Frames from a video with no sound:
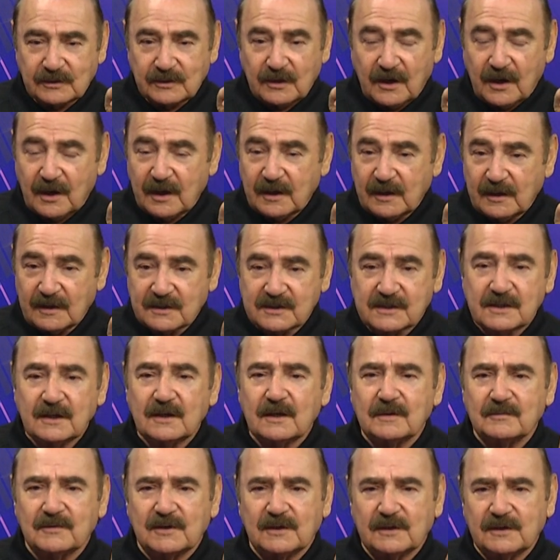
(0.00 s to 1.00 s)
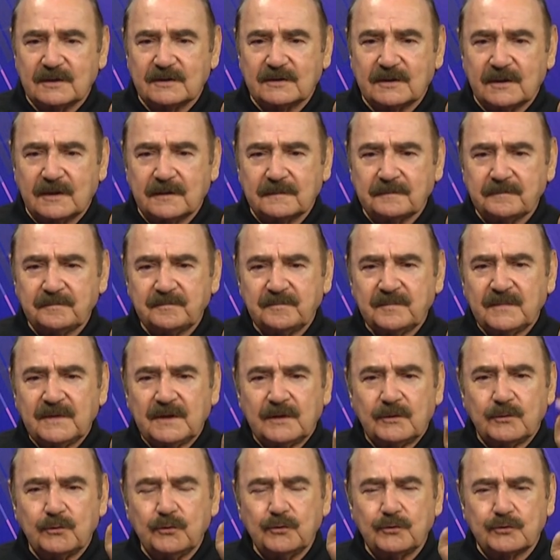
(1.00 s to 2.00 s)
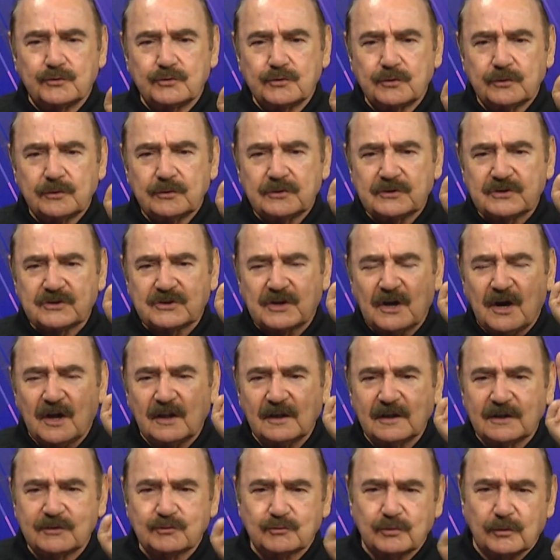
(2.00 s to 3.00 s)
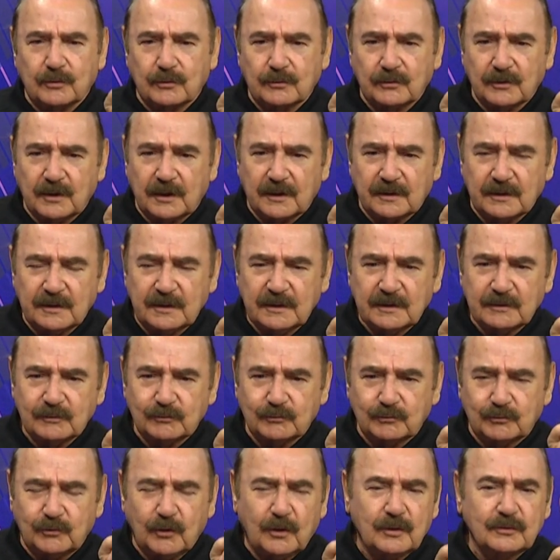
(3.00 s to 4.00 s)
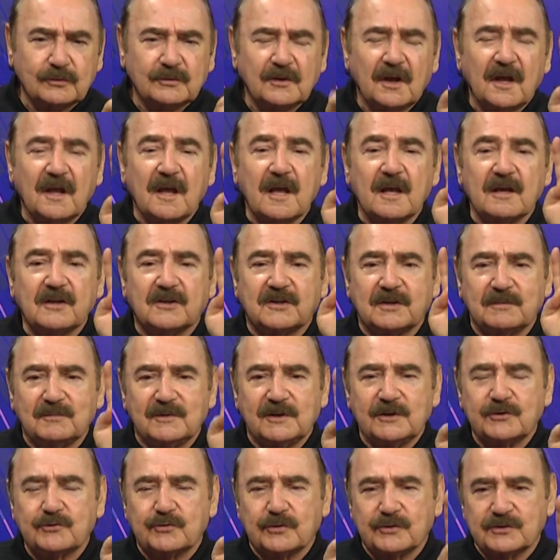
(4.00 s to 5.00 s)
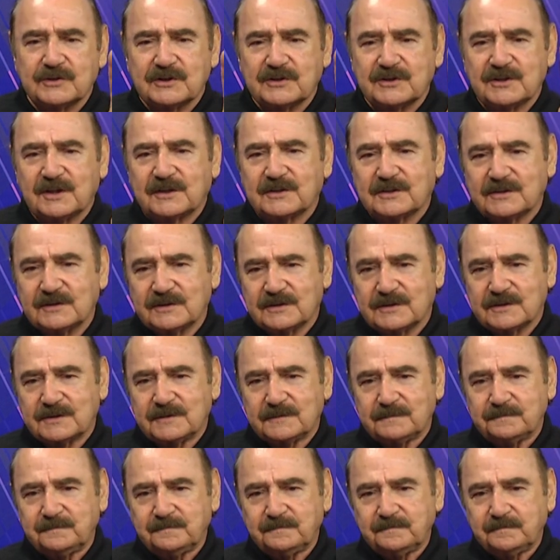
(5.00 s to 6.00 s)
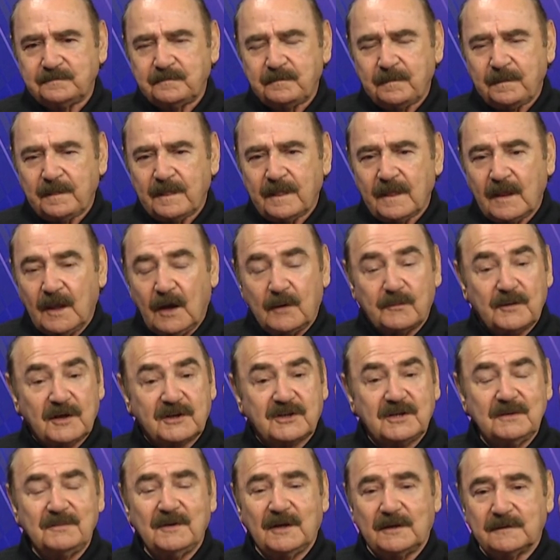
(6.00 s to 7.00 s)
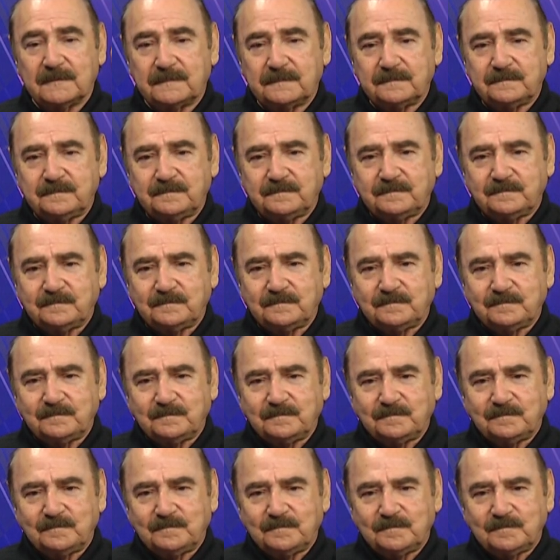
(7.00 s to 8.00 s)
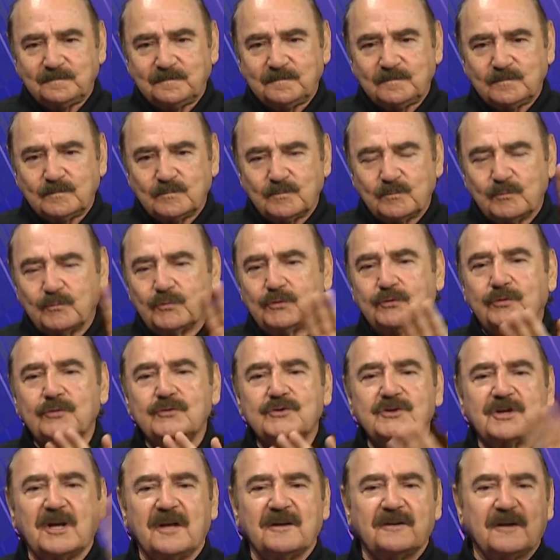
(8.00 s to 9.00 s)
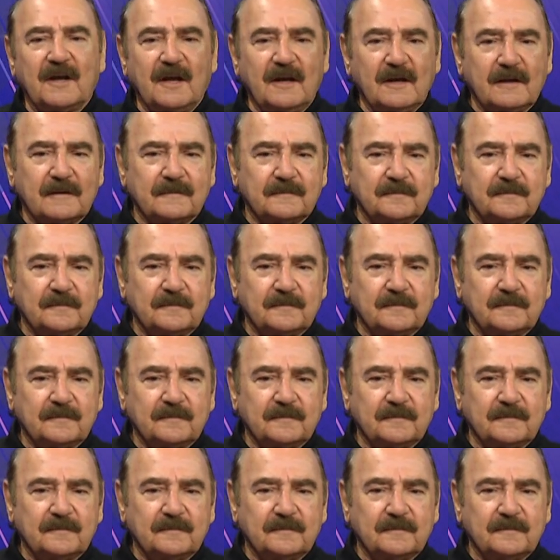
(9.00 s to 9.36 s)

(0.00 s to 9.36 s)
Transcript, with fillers: ailesiyle birlikte, Üç, sağlık sorunlarını. Dört, eğitimini çözeceksiniz. Ama kimin? Bütün şehre